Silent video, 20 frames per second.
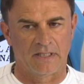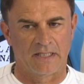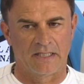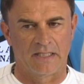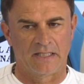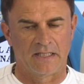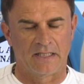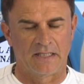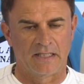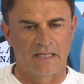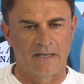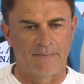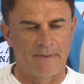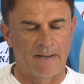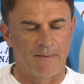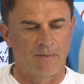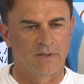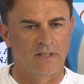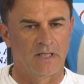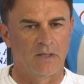che
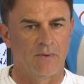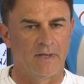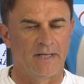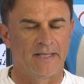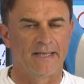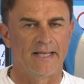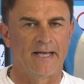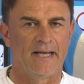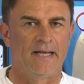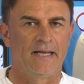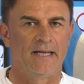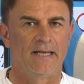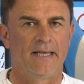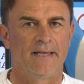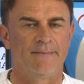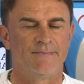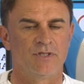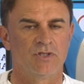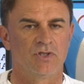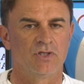abbiamo delle qualità
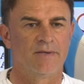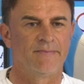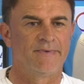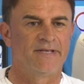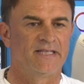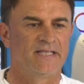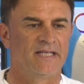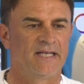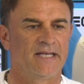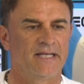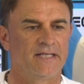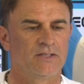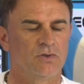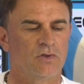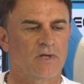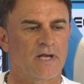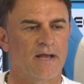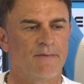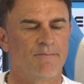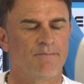e bisogna metterle
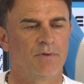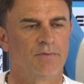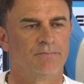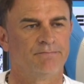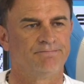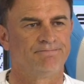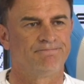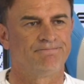sul campo.